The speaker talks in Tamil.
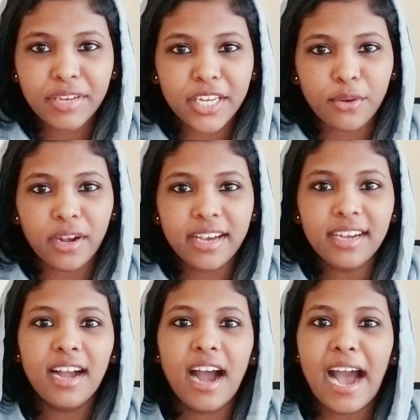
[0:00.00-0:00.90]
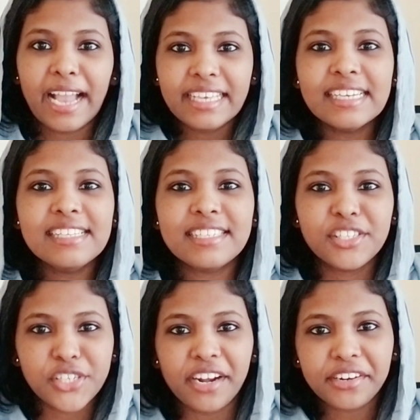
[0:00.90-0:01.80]
வீடியோவில் ஐஎல்ஸ்
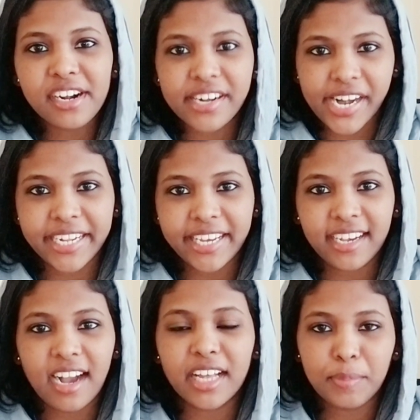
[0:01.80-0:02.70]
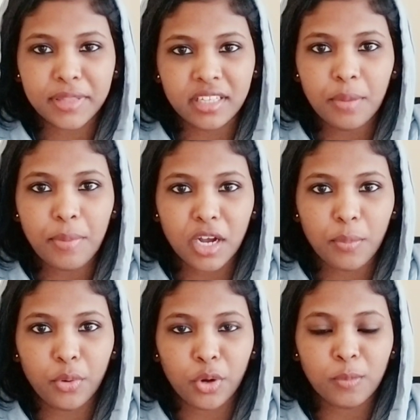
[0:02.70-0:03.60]
ஜென்ரல் ரைட்டிங் அதை பற்றி தான்
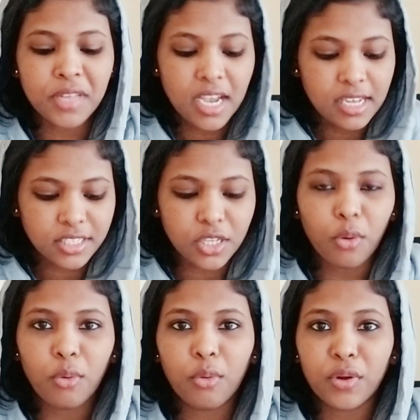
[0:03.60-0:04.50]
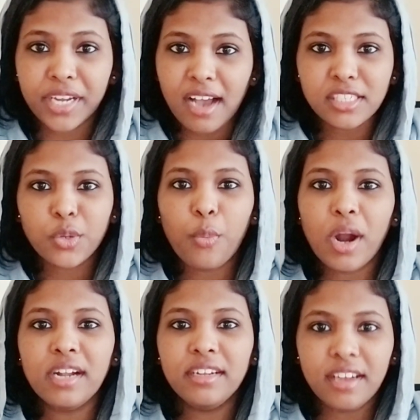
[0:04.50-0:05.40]
பார்க்க போகிறோம் ஸோ டாஸ்க்
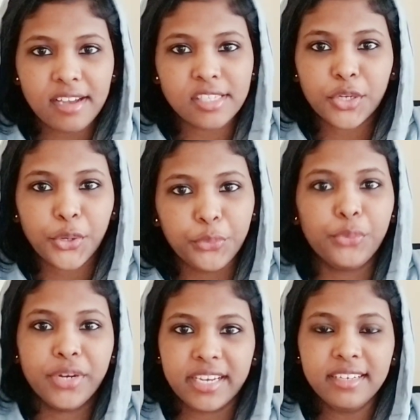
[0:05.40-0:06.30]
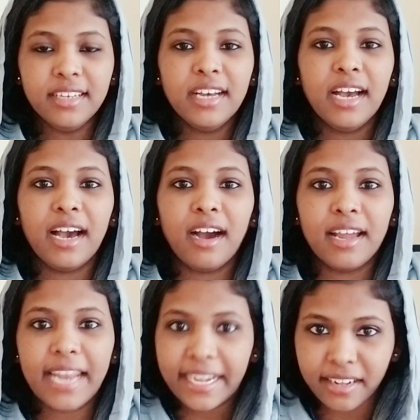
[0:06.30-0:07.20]
ஒன் டாஸ்க் டூ இருக்குது
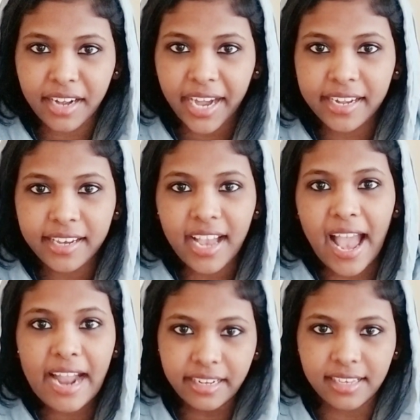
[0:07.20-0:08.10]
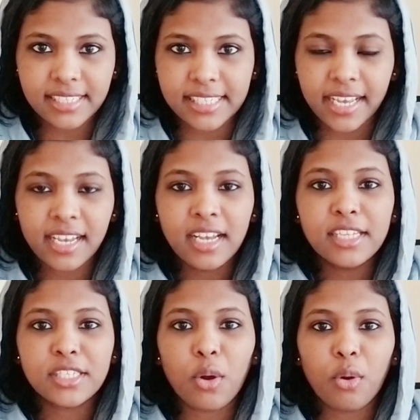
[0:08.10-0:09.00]
லெட்டர் ரைட்டிங் அண்ட் எஸ்ஏ
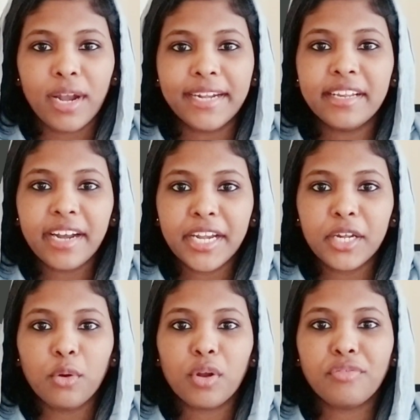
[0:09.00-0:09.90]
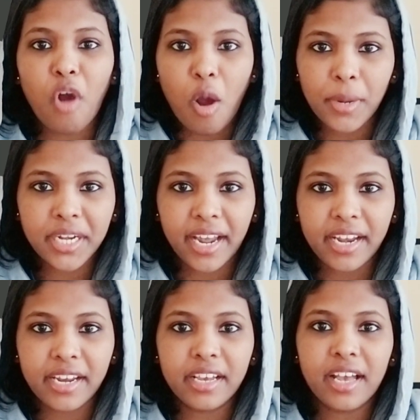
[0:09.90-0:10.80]
ஸோ லெட்டர் ரைட்டிங்கோட ஃபார்மெட்
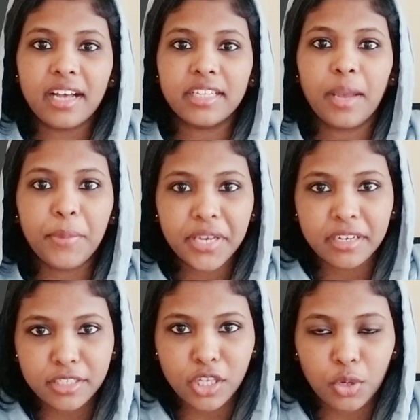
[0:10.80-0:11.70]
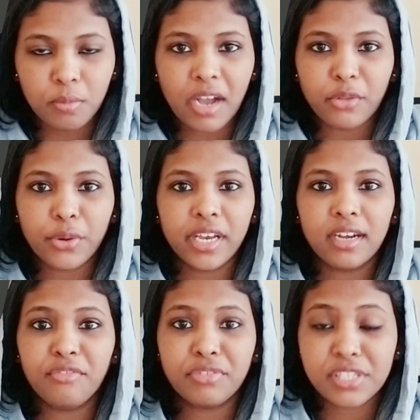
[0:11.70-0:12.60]
என்ன அது எப்படி எழுதணும் அதோடைய
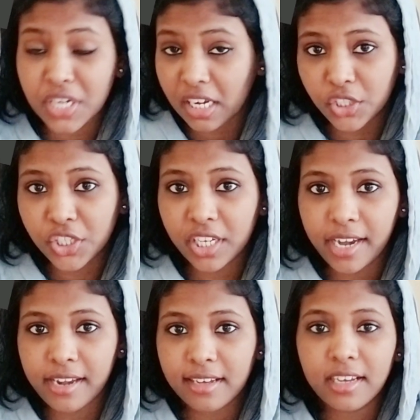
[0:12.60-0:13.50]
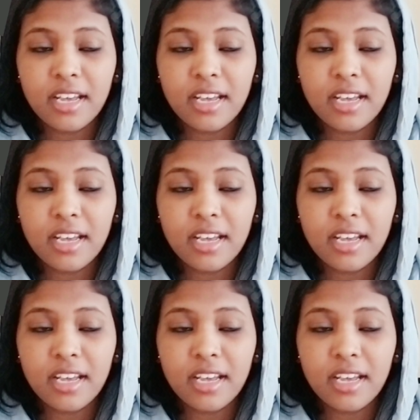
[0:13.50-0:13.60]
ஸ்ட்ரக்சர் என்ன